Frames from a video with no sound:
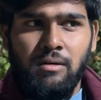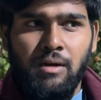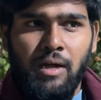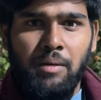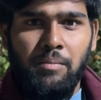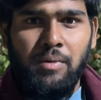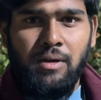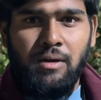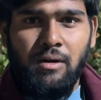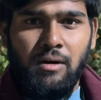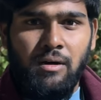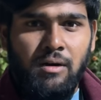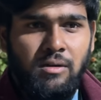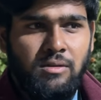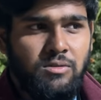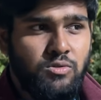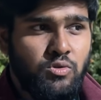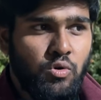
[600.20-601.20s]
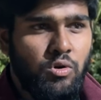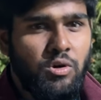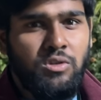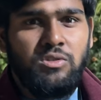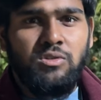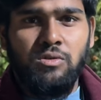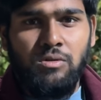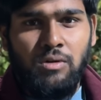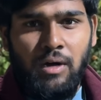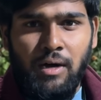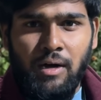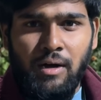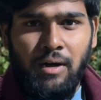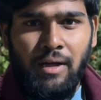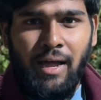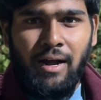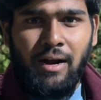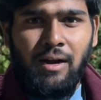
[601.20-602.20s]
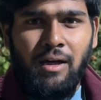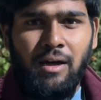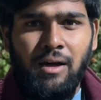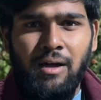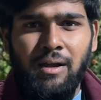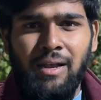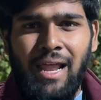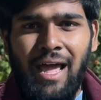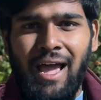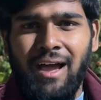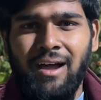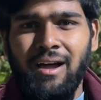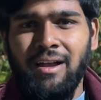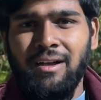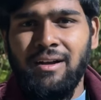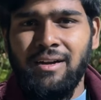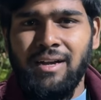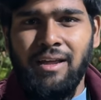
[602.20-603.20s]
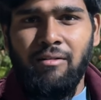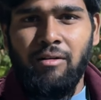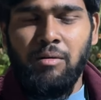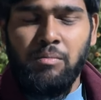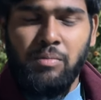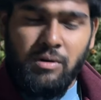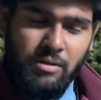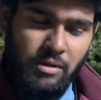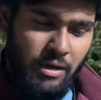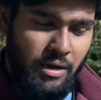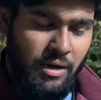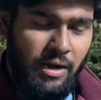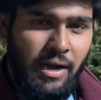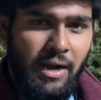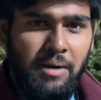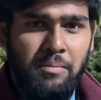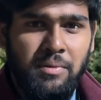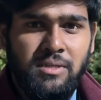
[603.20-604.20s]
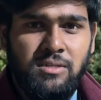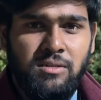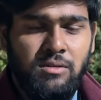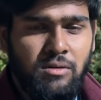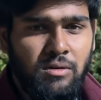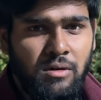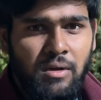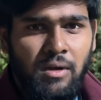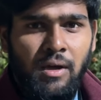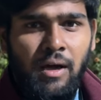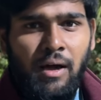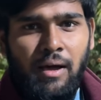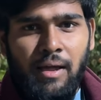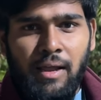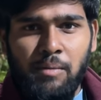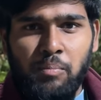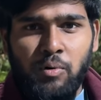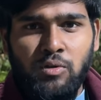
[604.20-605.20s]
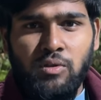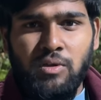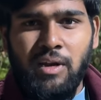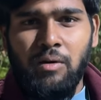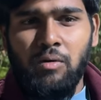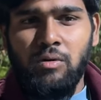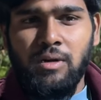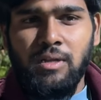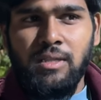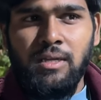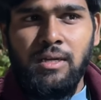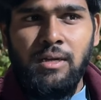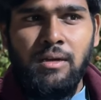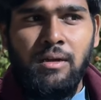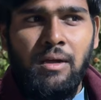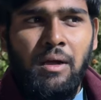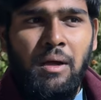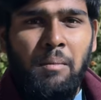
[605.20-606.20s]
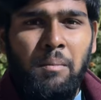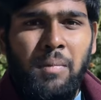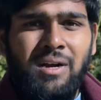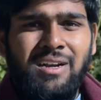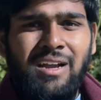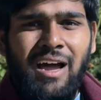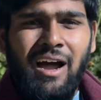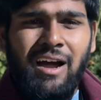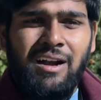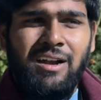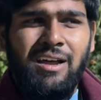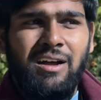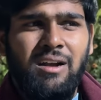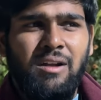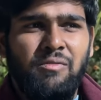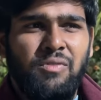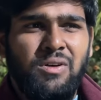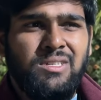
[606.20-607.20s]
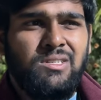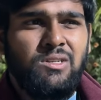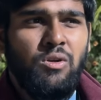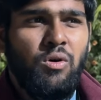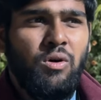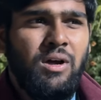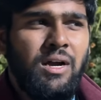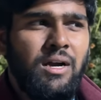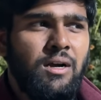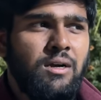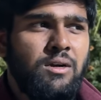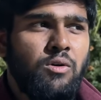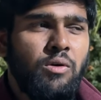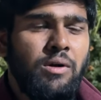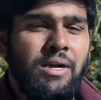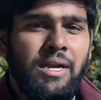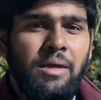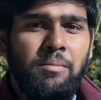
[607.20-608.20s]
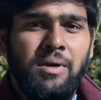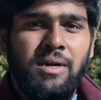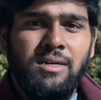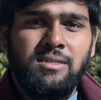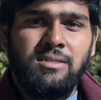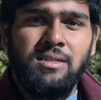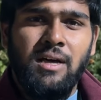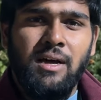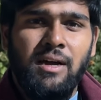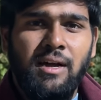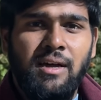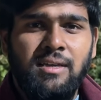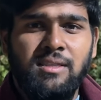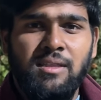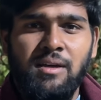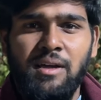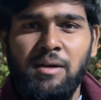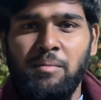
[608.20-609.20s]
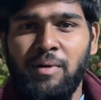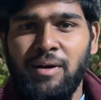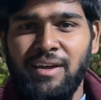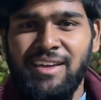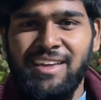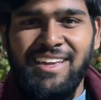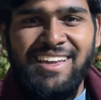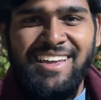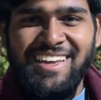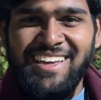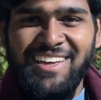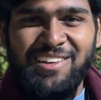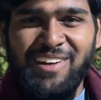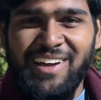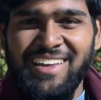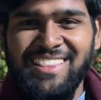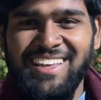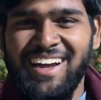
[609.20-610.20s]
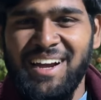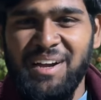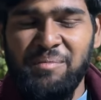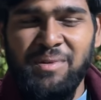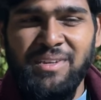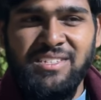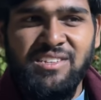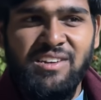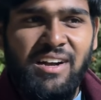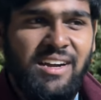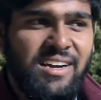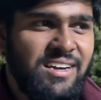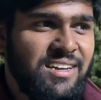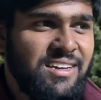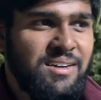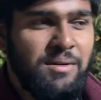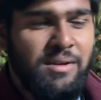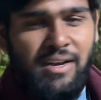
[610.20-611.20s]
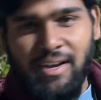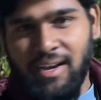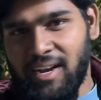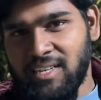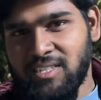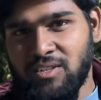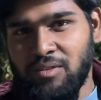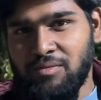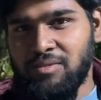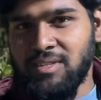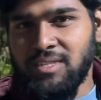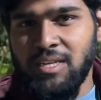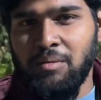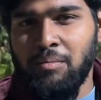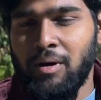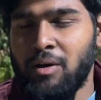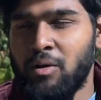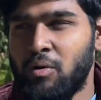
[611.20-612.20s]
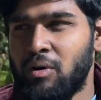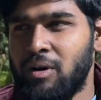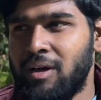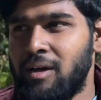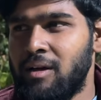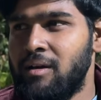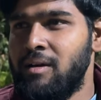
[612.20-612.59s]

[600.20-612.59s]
ఐ మీన్ చూడొచ్చు ఎక్కడ ల్యాగ్ అన్నట్టు ఏమనుకో కనిపించదు వెళ్ళిపోతూనే ఉంటుంది బట్ అక్కడక్కడ ఫస్ట్లో ఒక ట్వంటీ మినిట్స్ దాకా అయితే మనకి హీరో అయితే కనిపించడు అండ్ రెస్ట్ ఆఫ్ ద సినిమాలో కూడా